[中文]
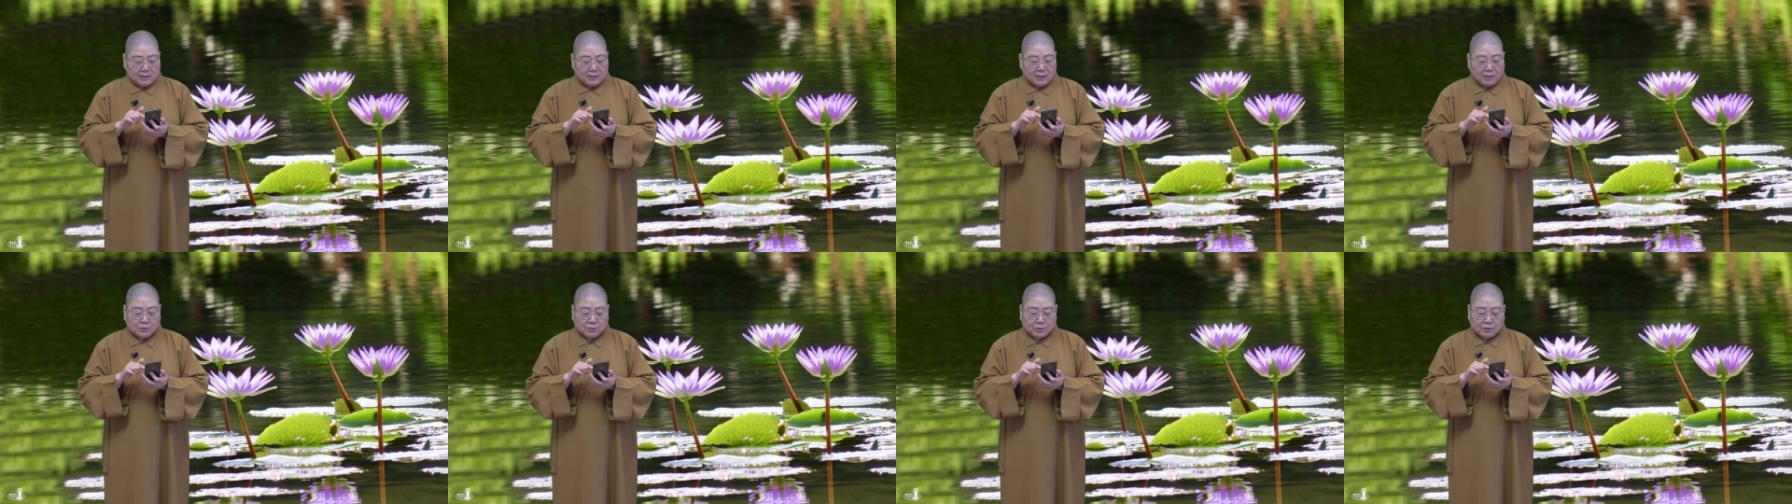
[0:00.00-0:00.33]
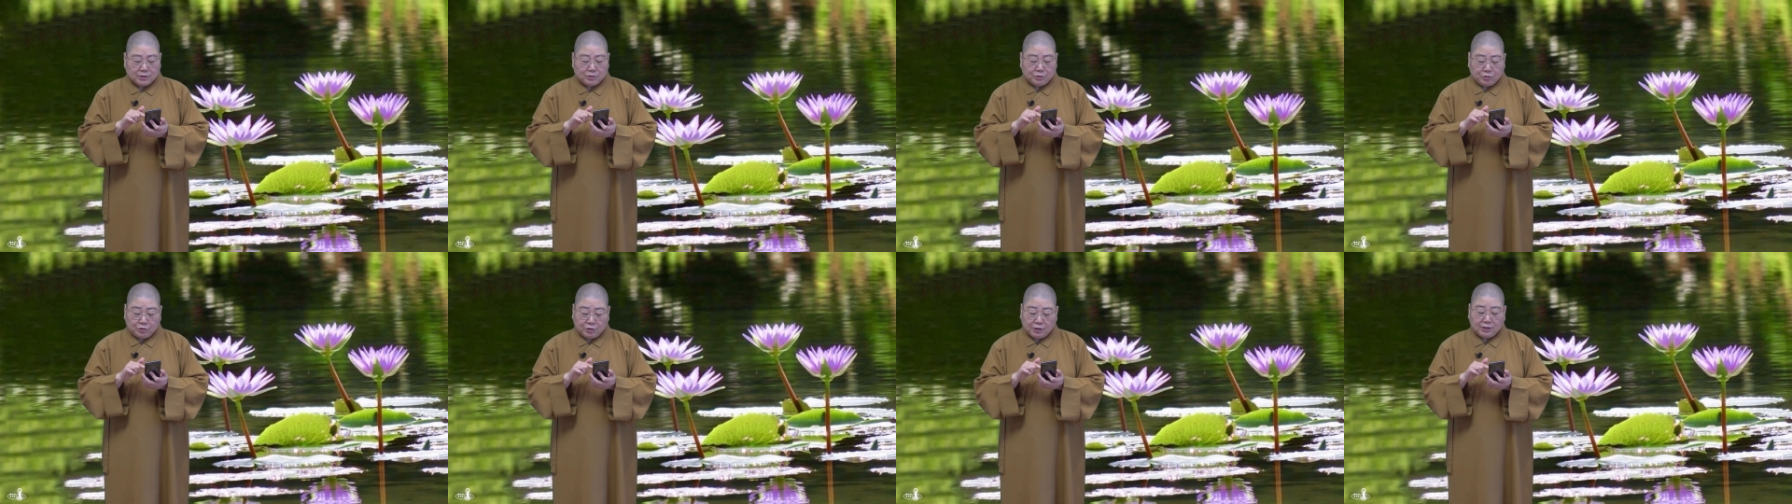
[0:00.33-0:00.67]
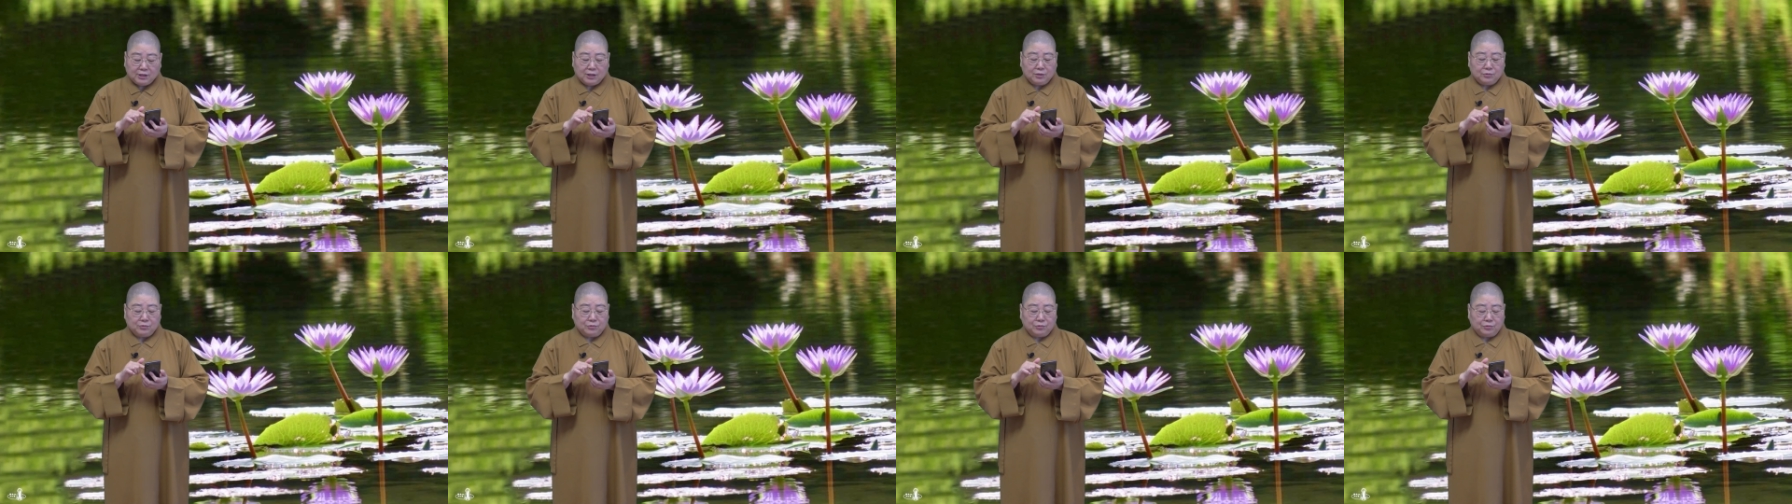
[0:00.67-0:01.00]
他说，去
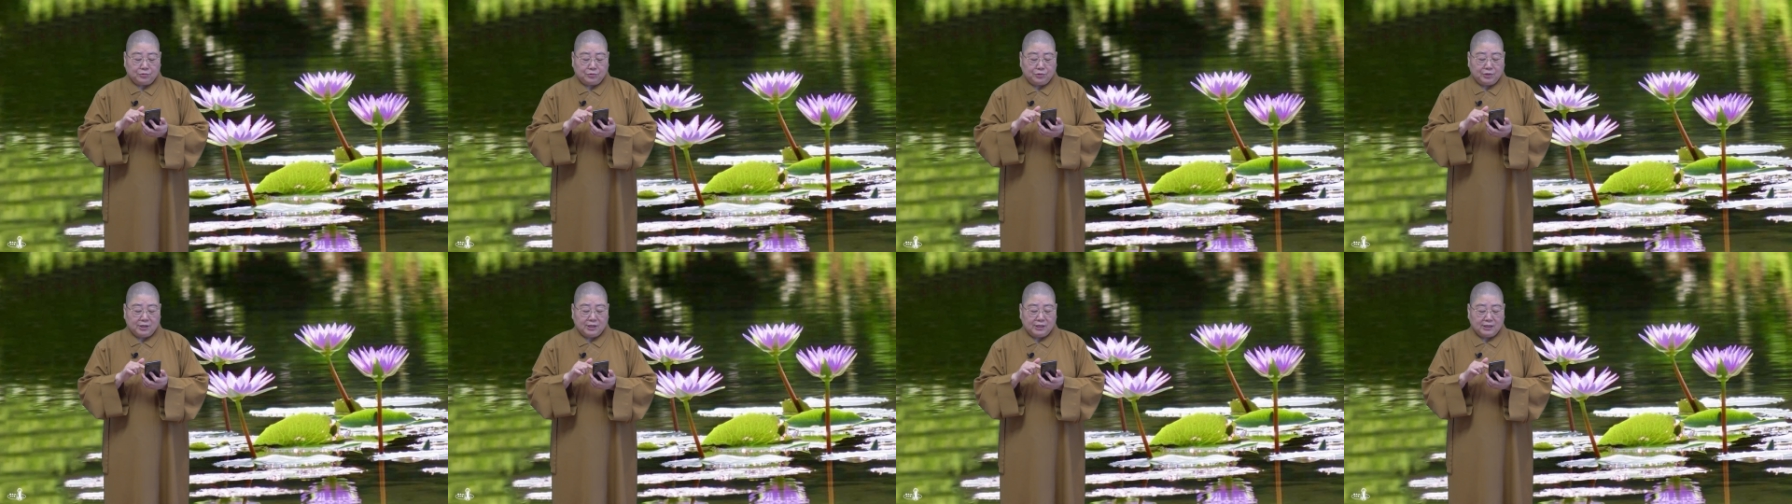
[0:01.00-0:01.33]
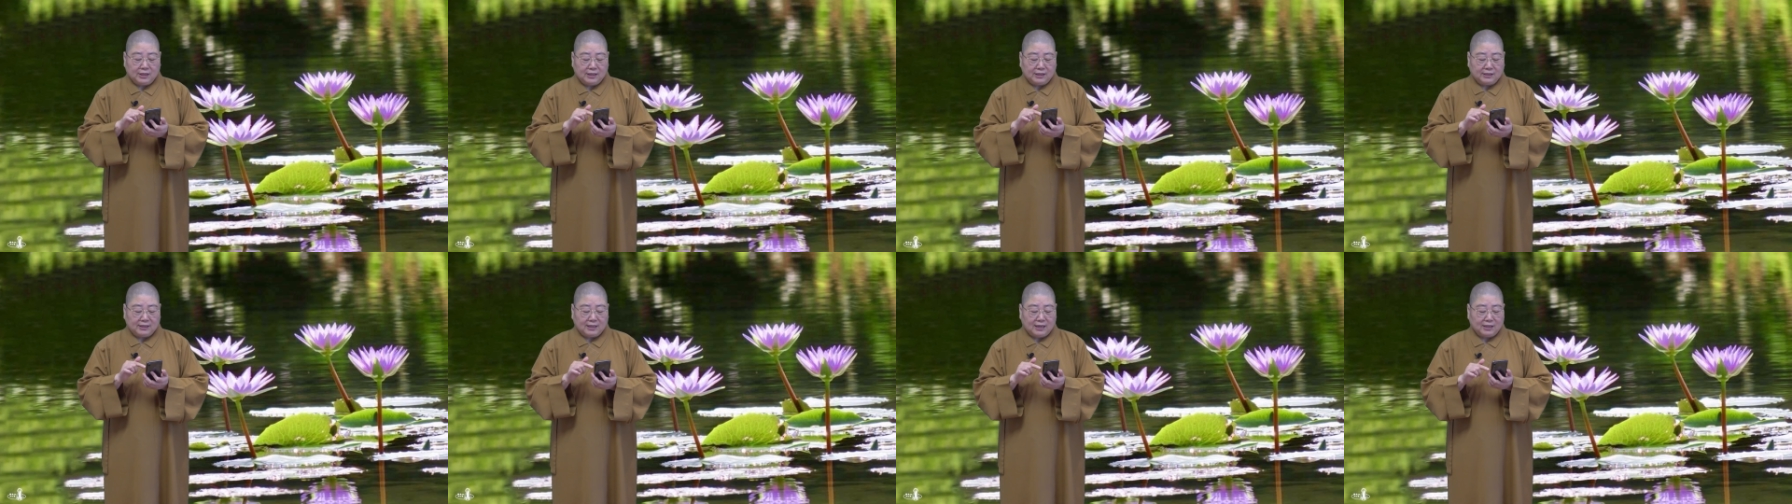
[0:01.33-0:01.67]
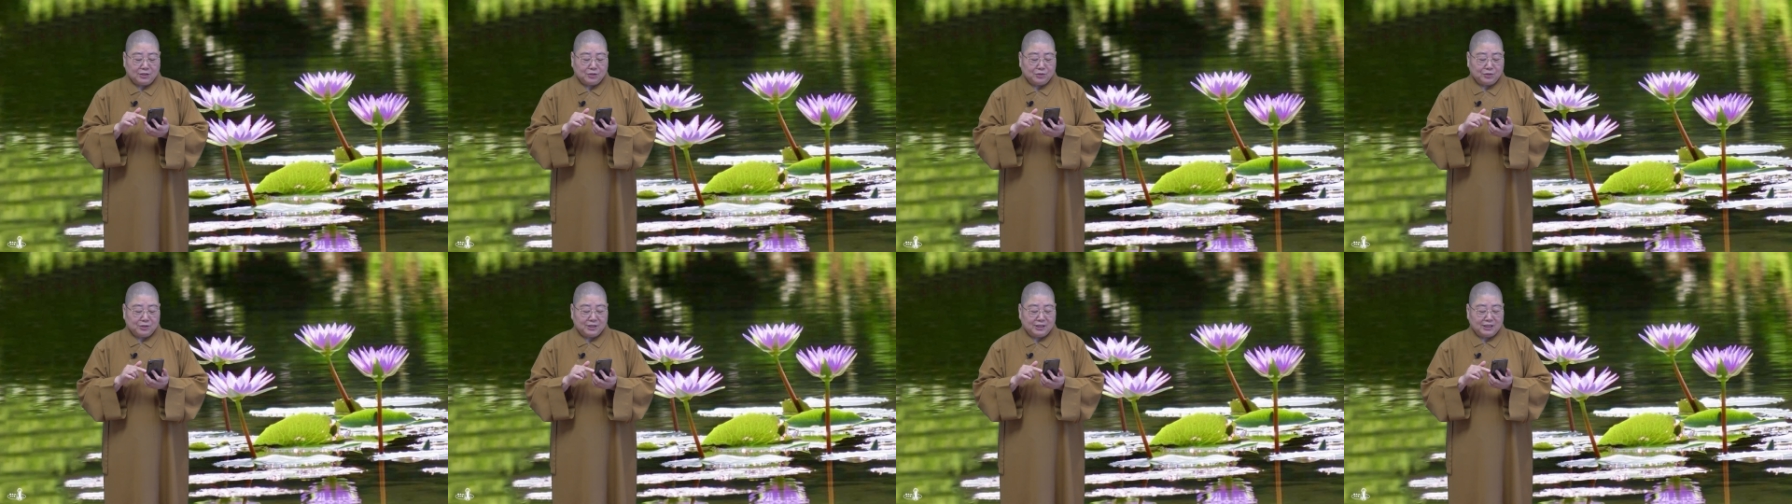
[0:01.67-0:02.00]
年五月呢，他
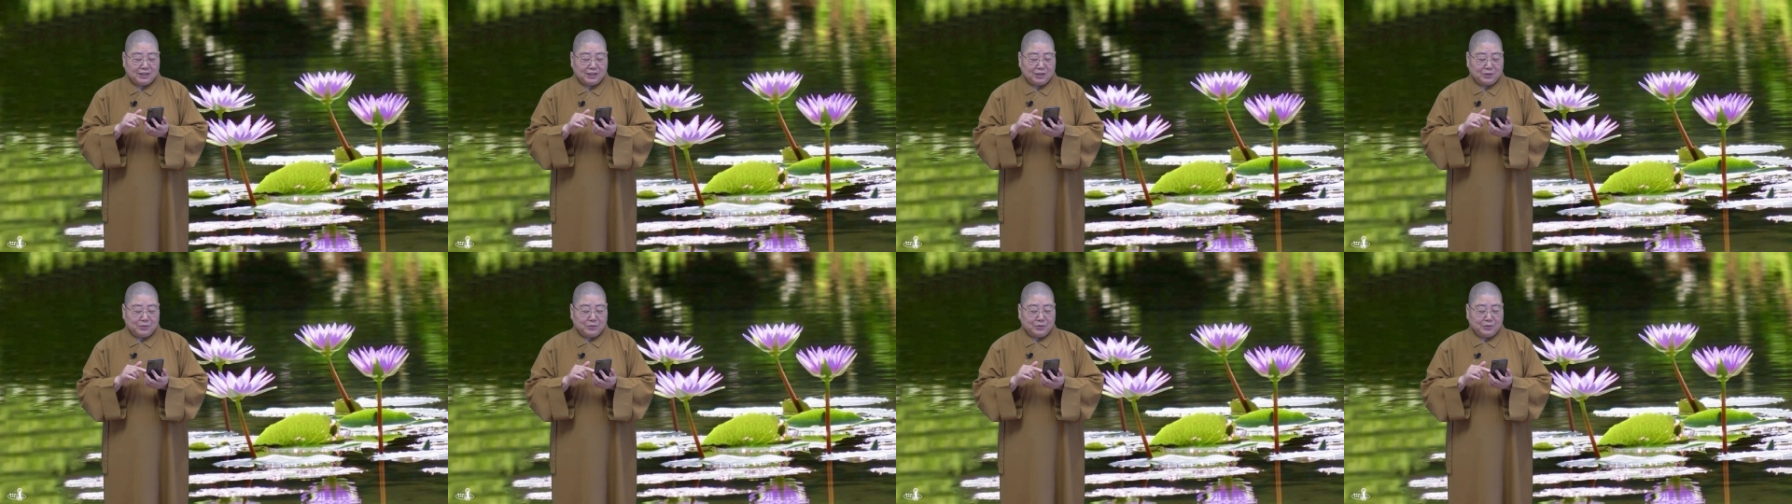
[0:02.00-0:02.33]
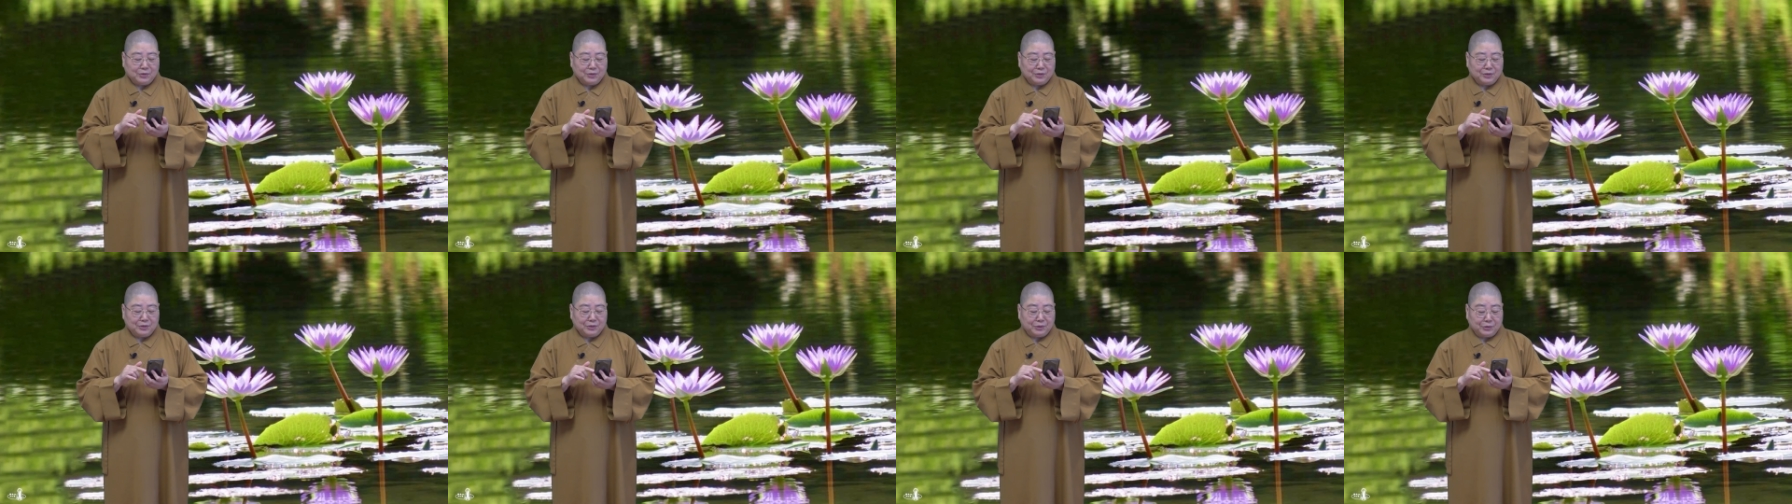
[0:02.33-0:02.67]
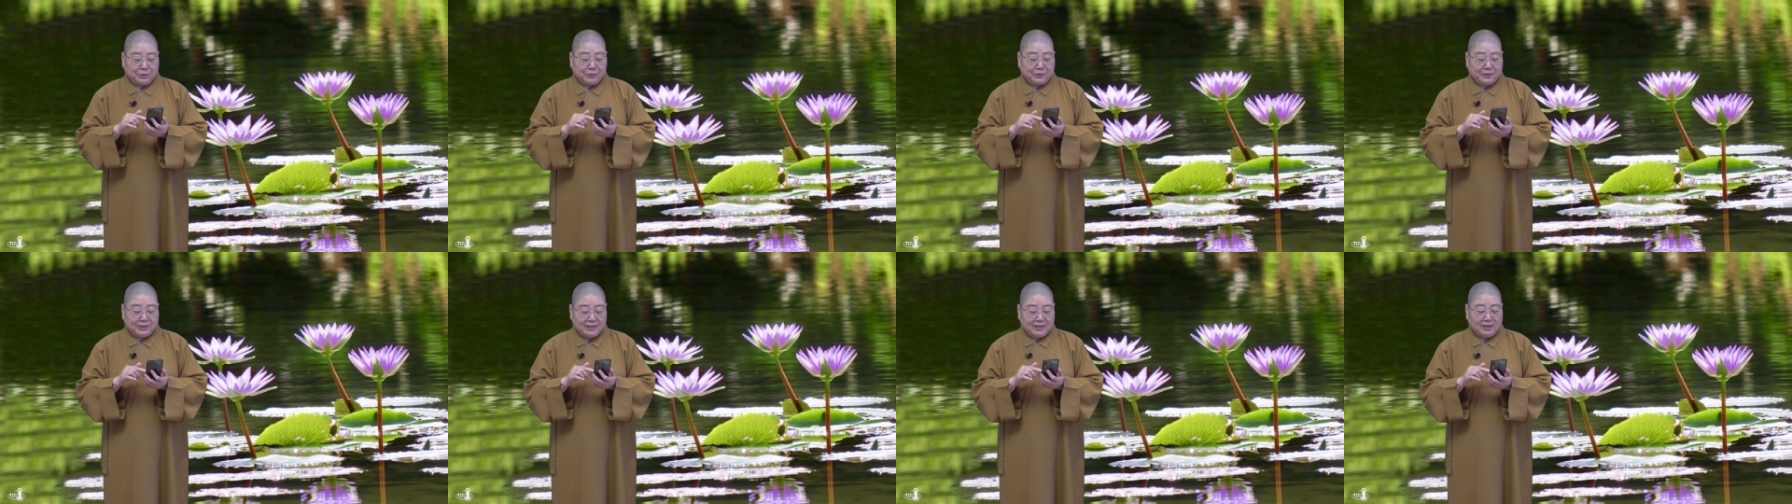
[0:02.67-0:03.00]
就写过
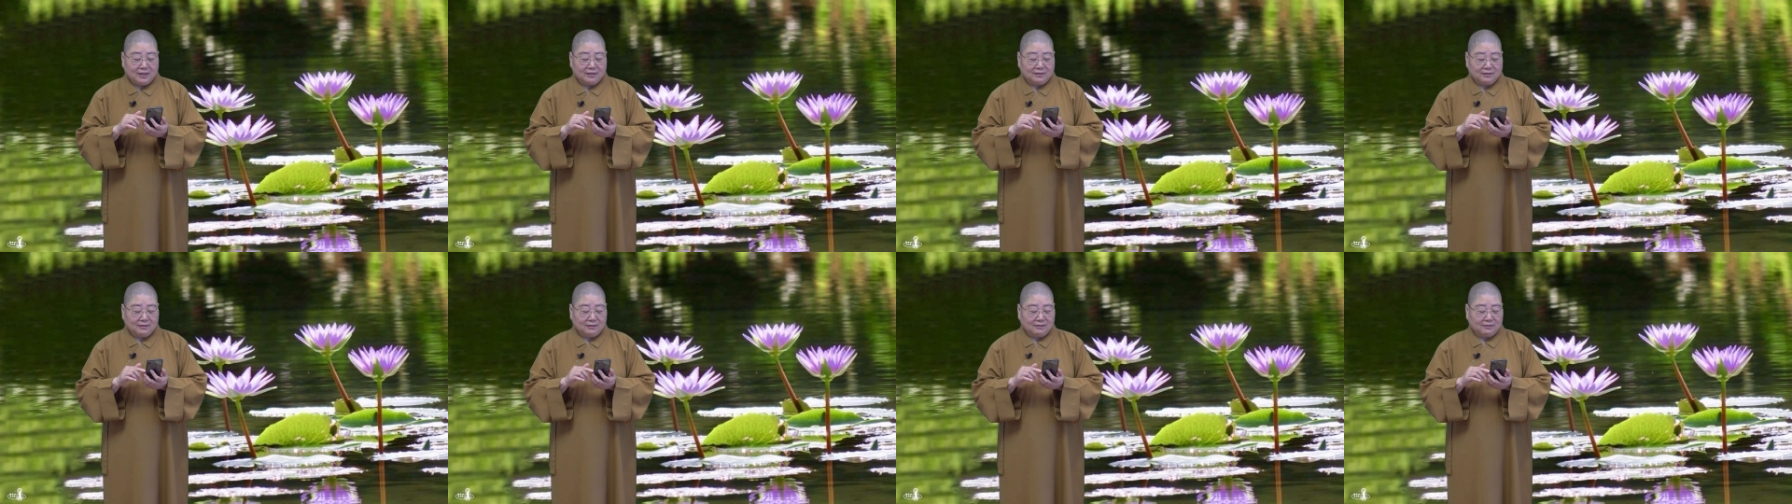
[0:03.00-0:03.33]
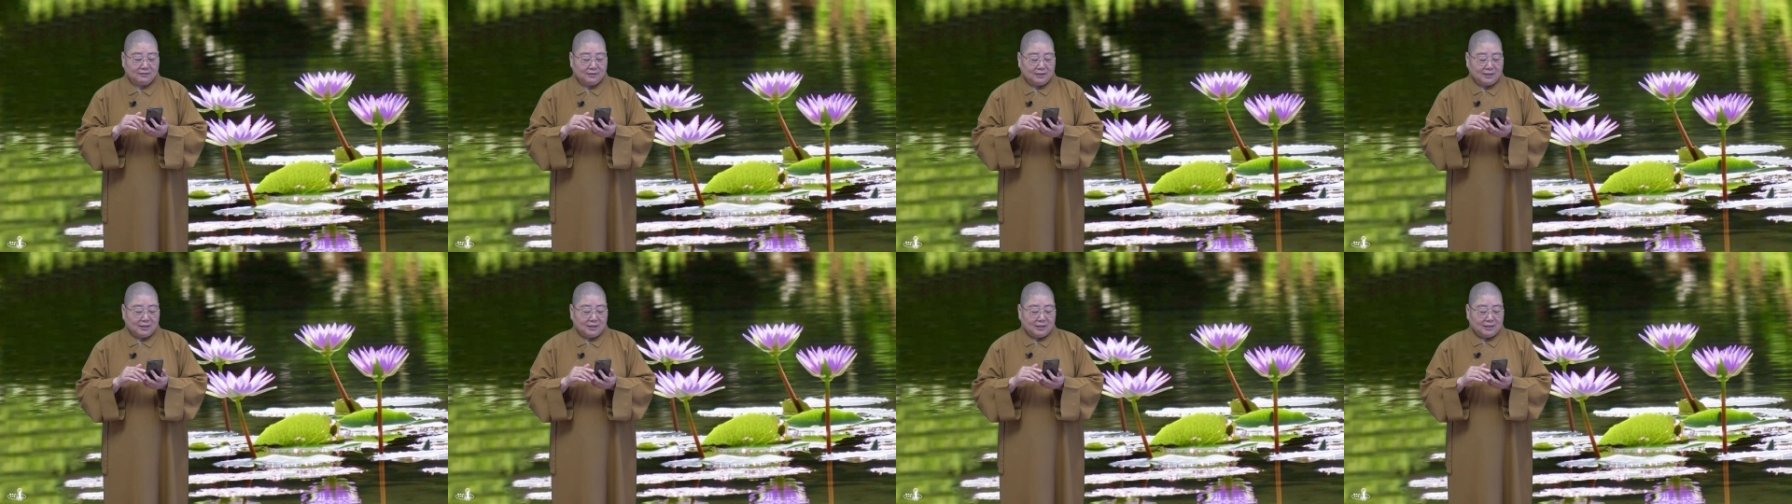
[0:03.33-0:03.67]
邮件啊，